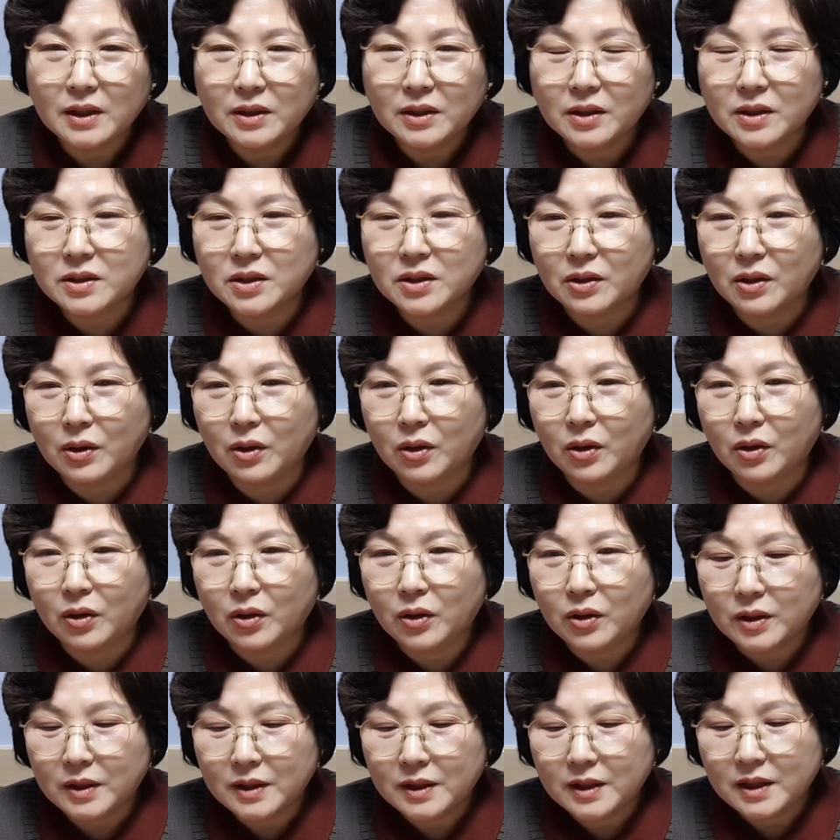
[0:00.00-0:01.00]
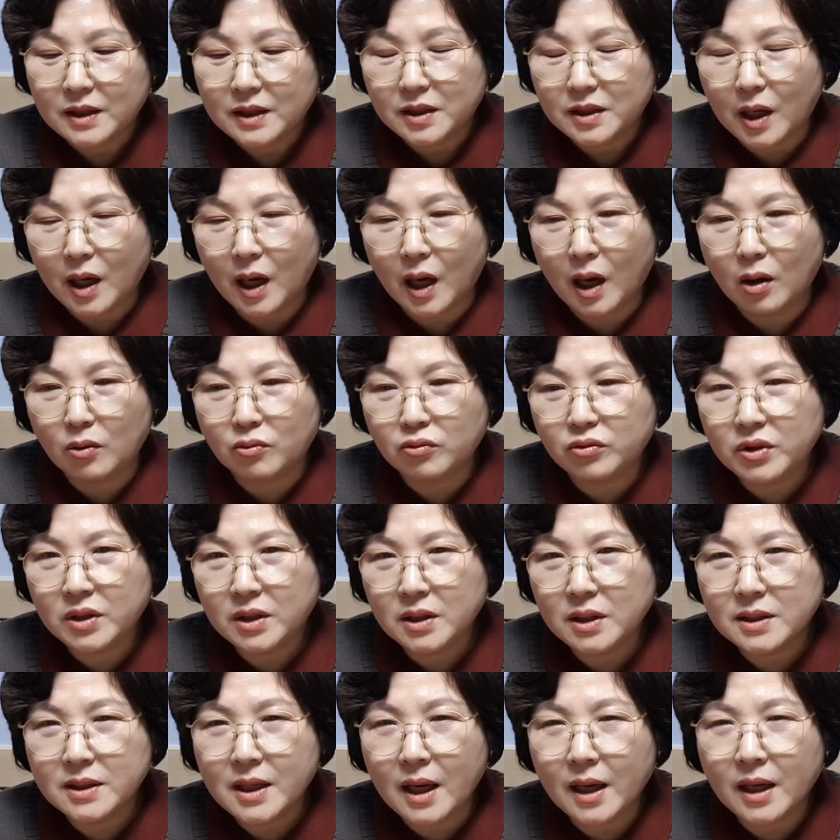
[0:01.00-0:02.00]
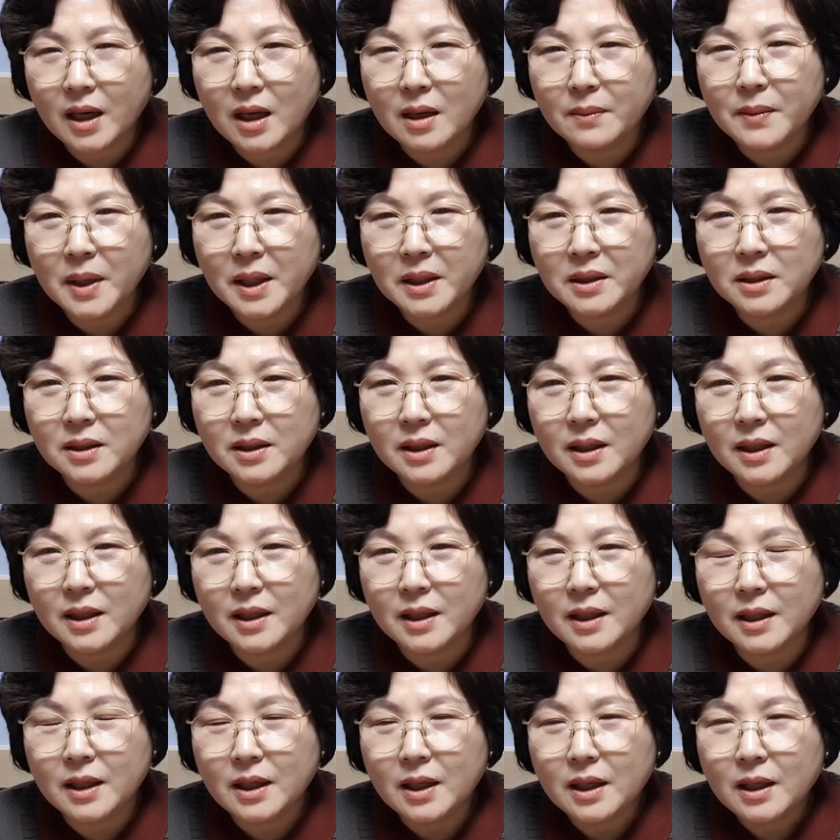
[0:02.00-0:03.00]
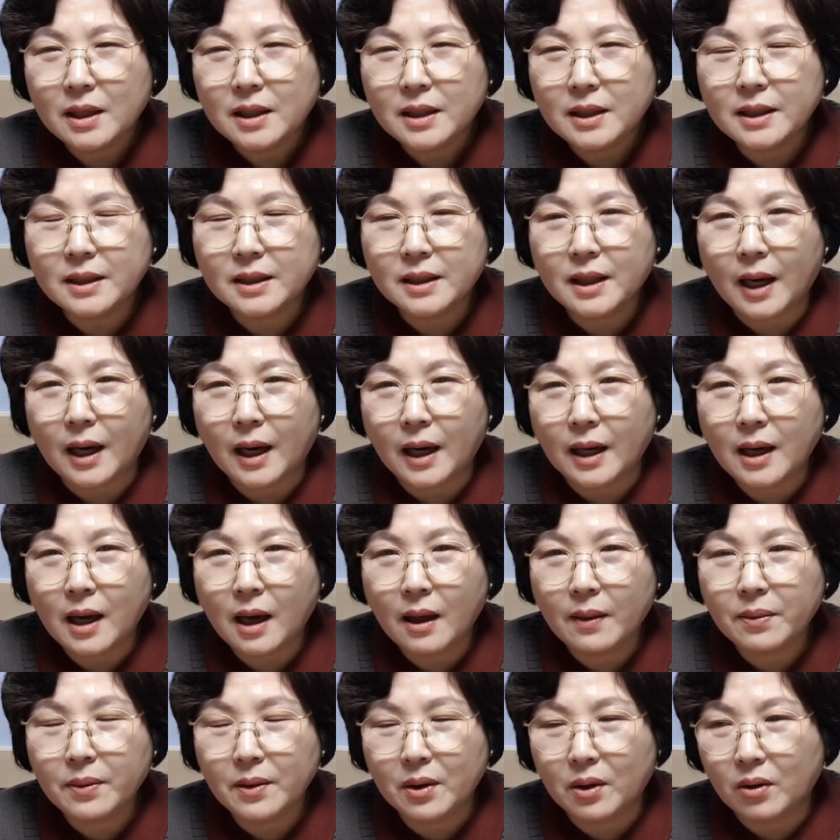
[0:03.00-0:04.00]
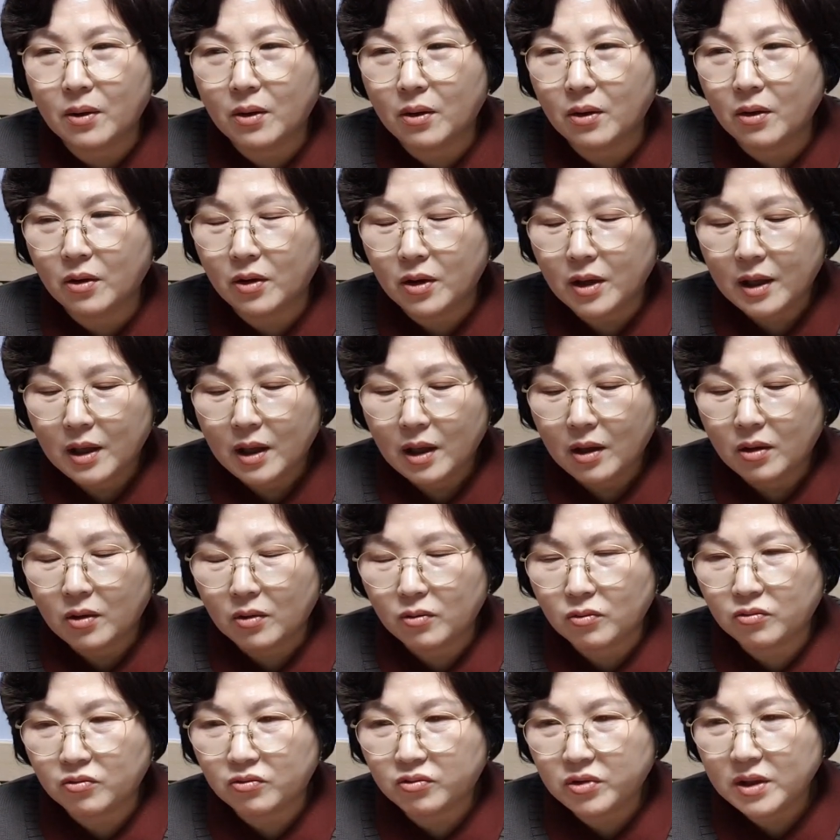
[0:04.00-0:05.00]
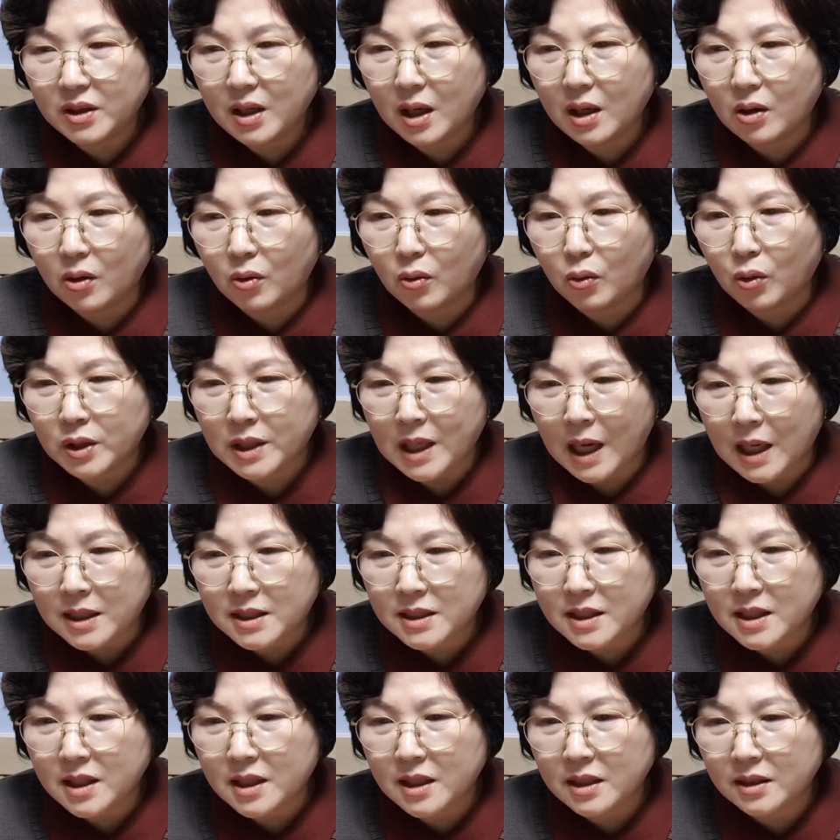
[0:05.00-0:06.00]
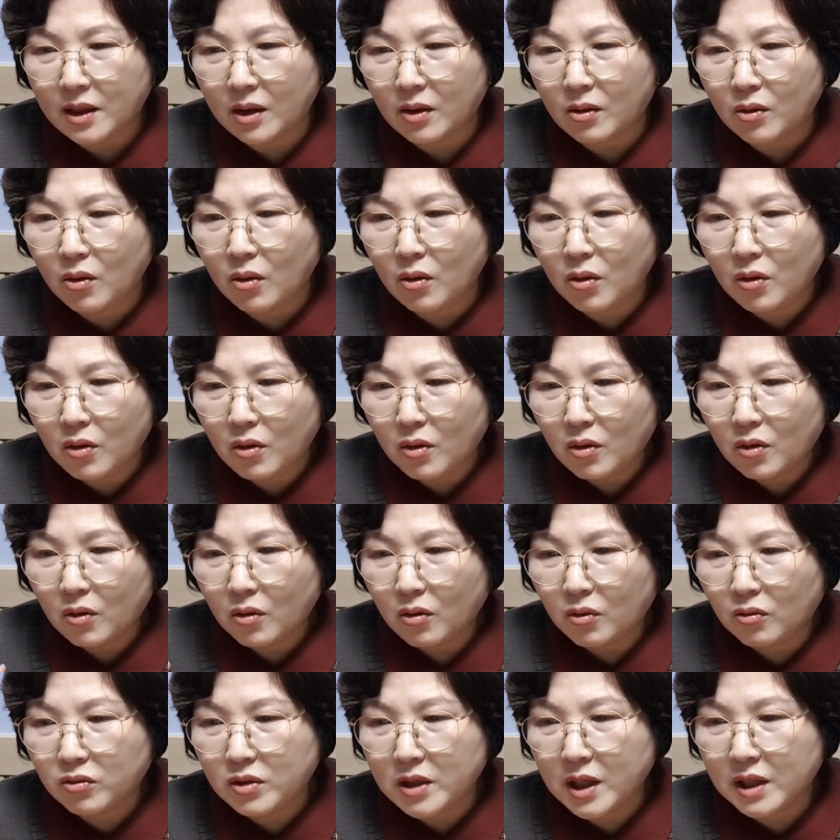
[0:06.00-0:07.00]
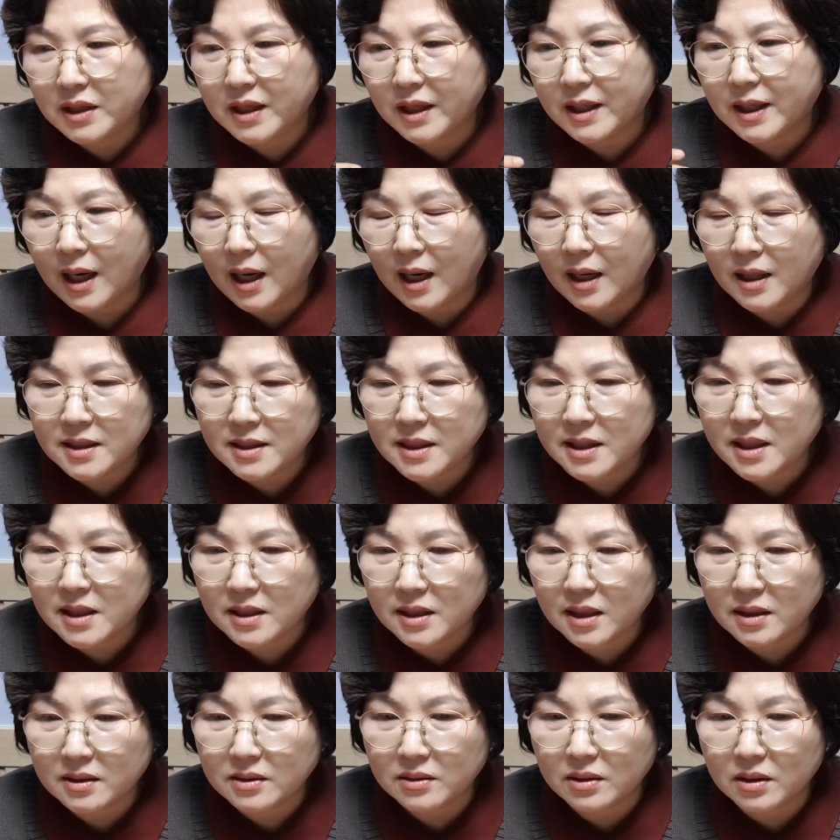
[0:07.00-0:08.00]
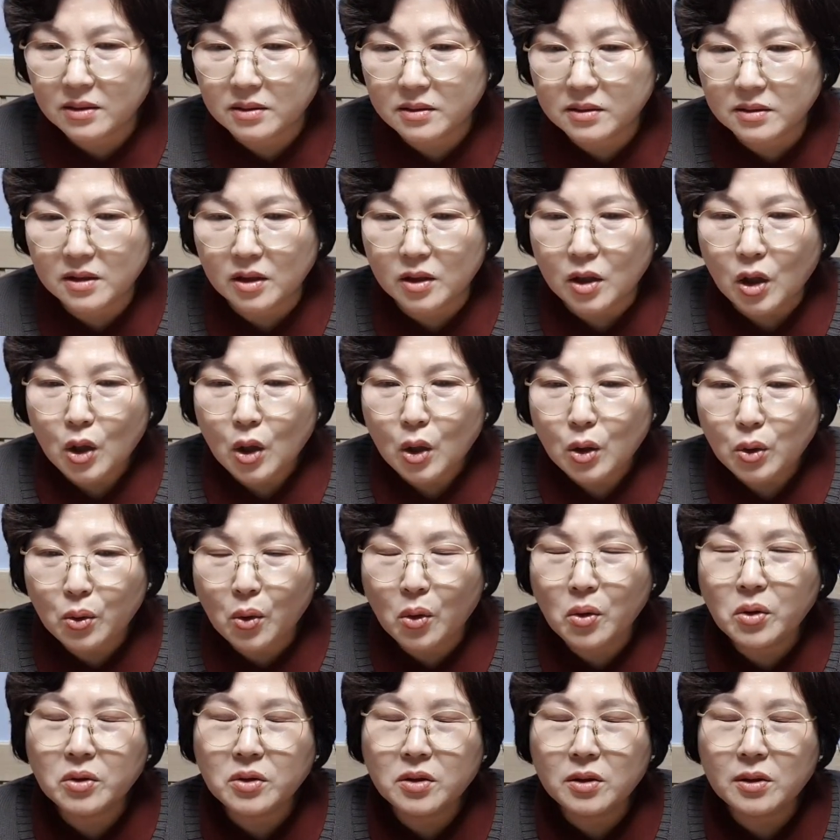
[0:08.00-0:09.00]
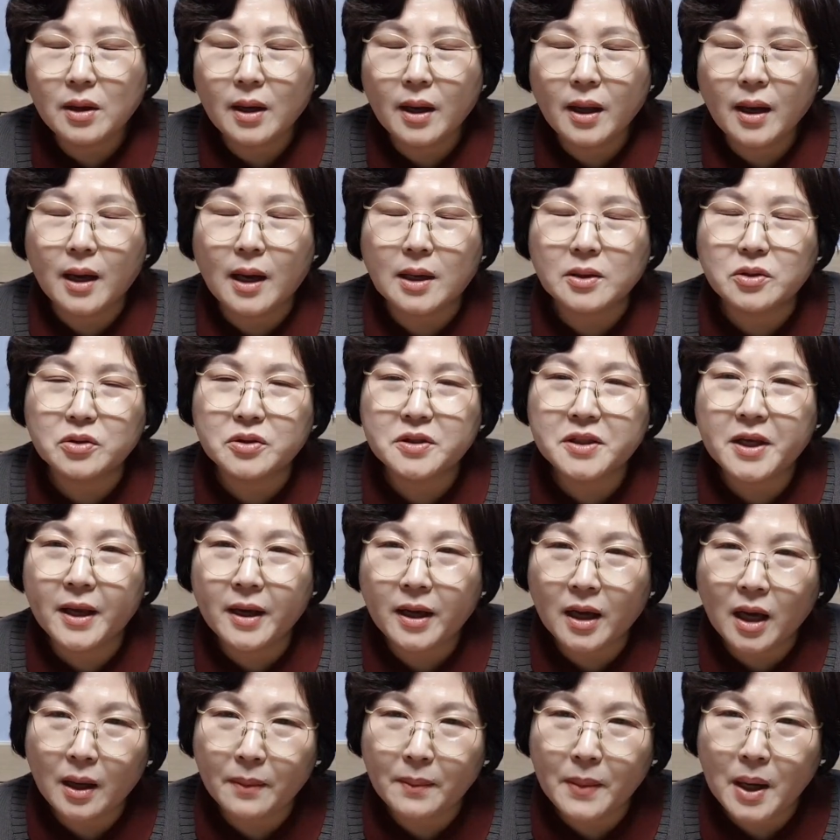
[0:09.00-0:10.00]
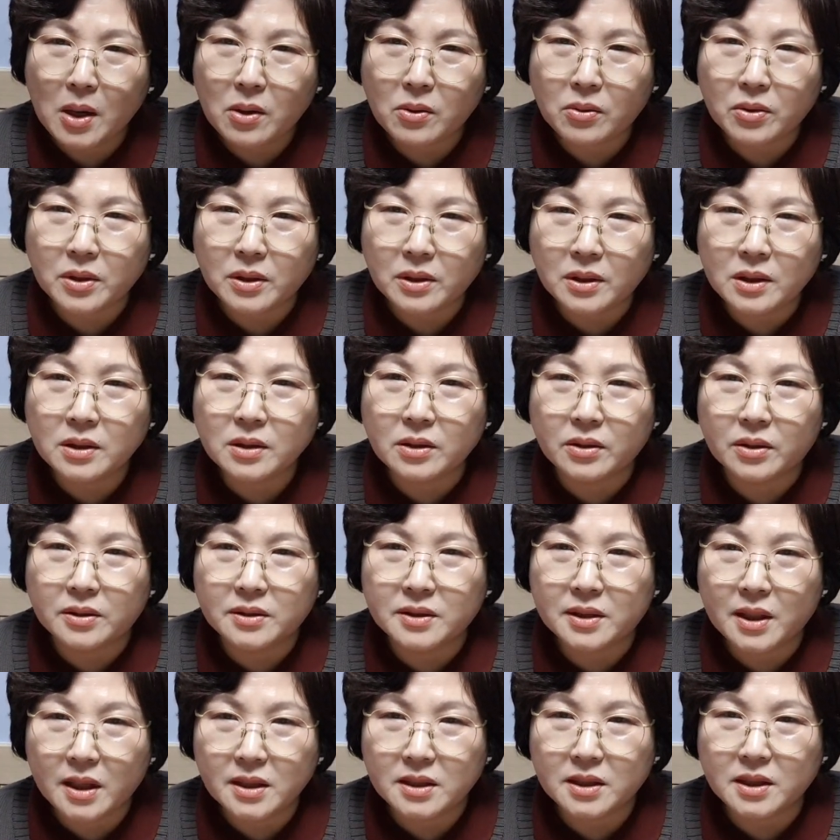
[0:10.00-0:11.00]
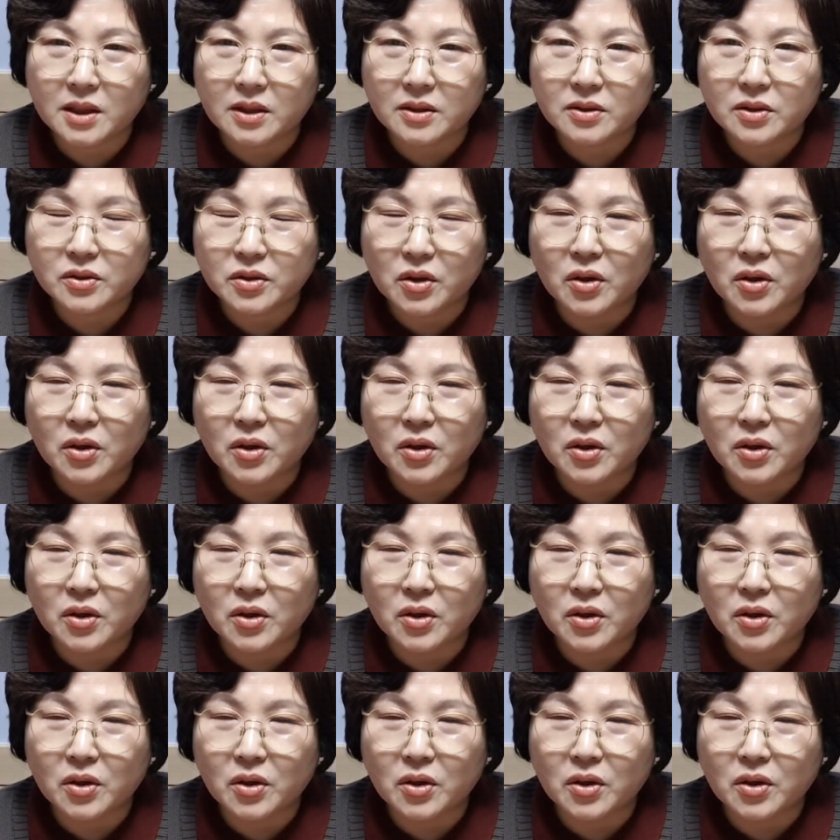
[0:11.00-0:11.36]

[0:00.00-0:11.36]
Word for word: 그래서 야 우리 사람한테 이 강한 거 우리가 약자가 되고 우리한테 강자가 되는 것을 요근래 아주 체감하고 있는 건 사실이죠.